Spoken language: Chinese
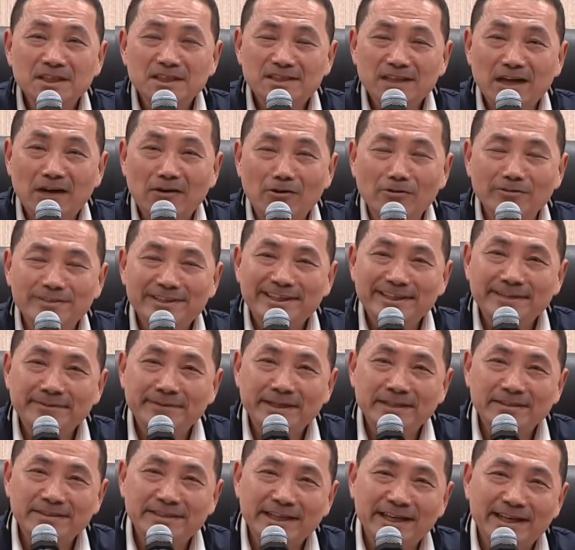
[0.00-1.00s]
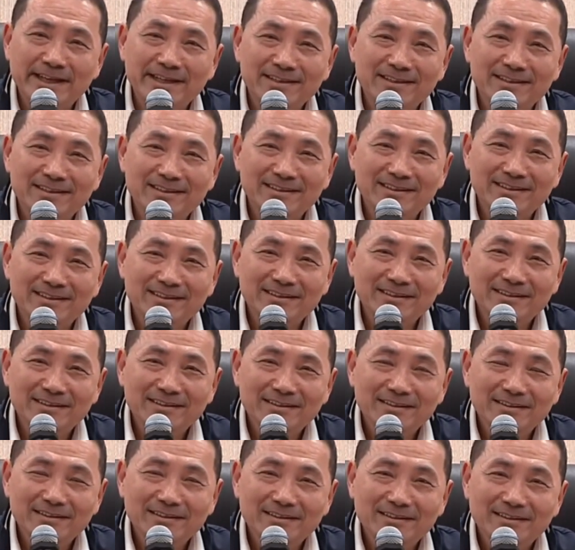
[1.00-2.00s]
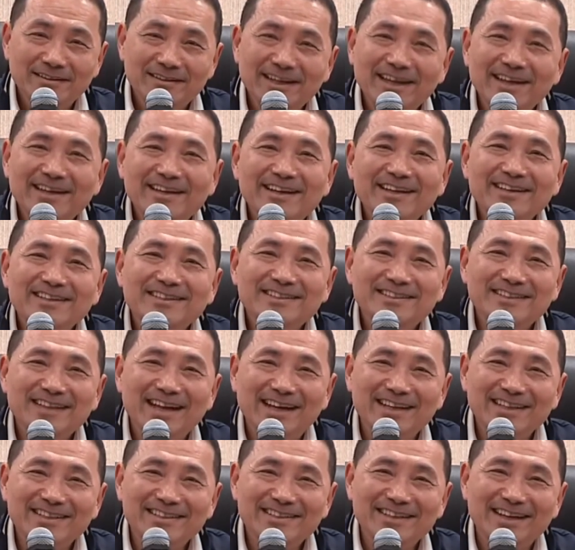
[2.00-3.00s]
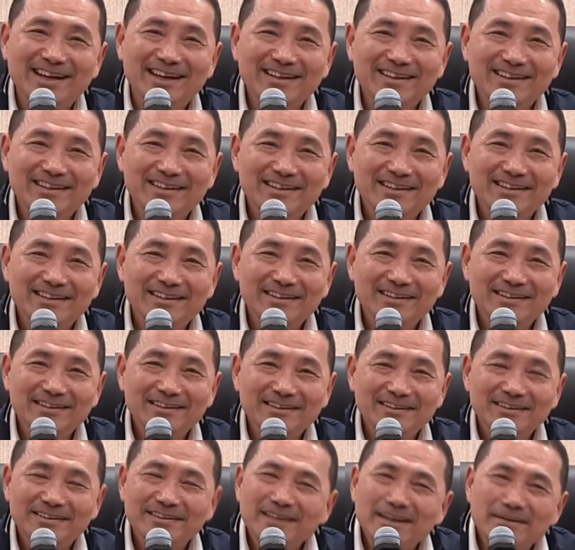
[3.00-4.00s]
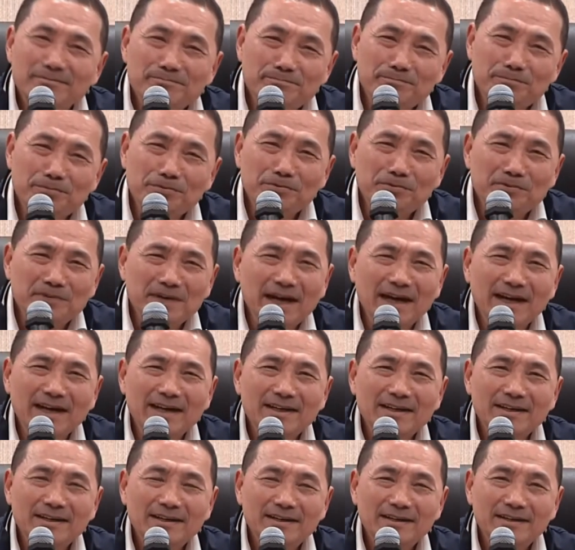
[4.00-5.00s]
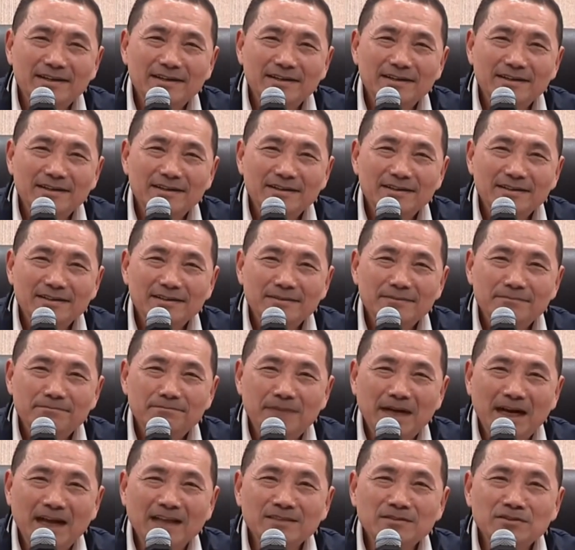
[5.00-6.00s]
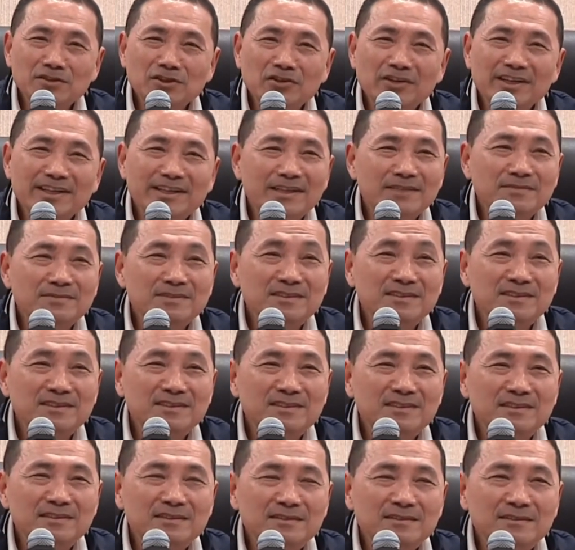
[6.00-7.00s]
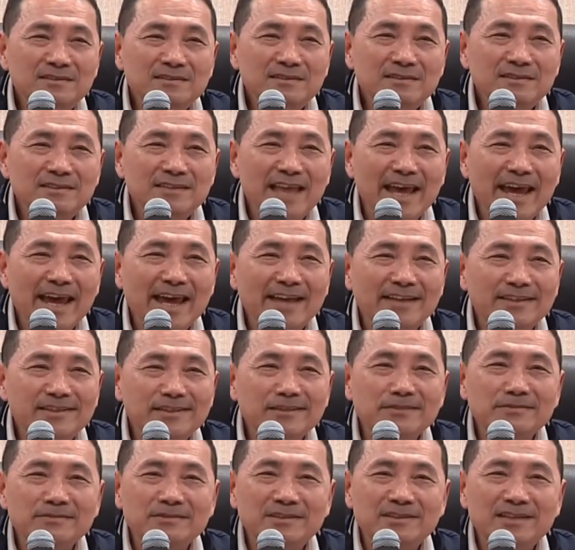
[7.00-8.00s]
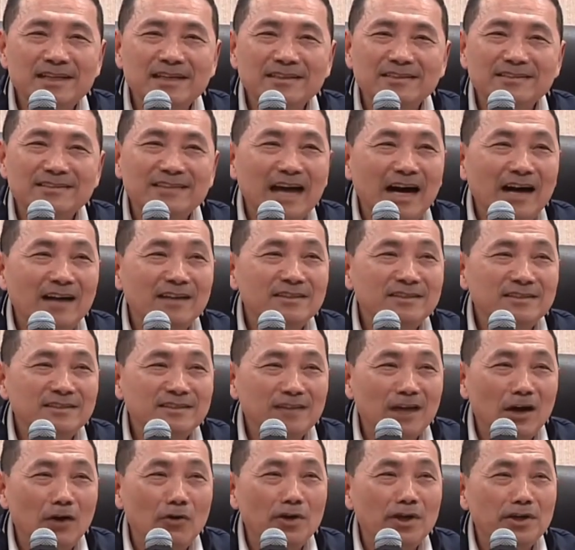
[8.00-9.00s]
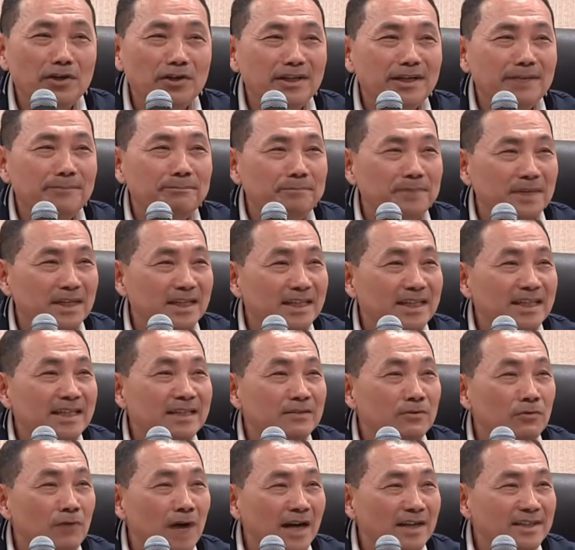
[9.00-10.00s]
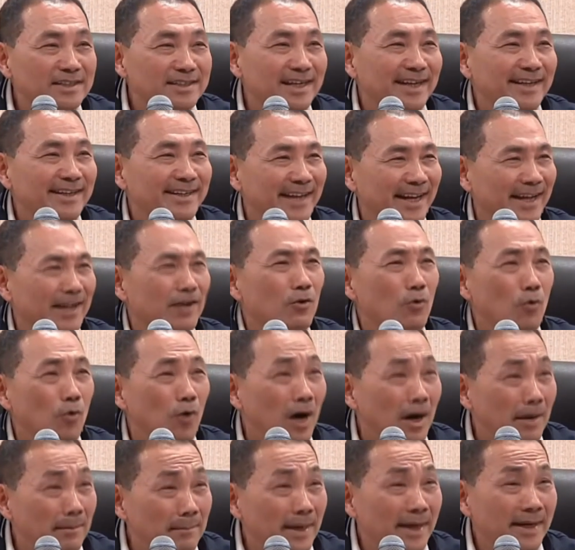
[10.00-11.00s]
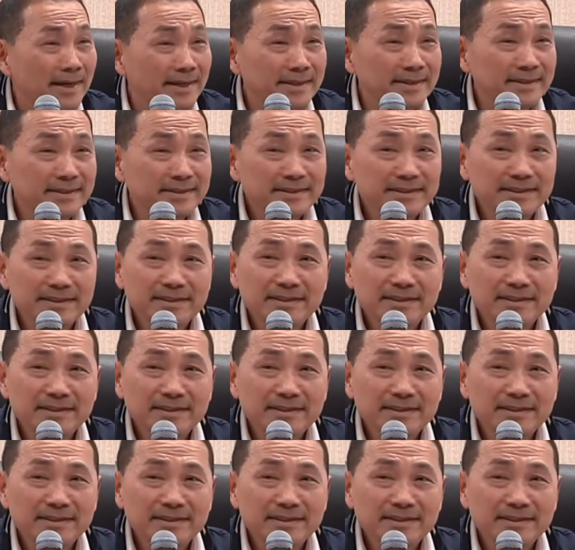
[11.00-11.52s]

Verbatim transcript: 你掌握提名权，你也可以想一想，能不能把它做一个。这是政党稍微有一个比例方向来垮嘛？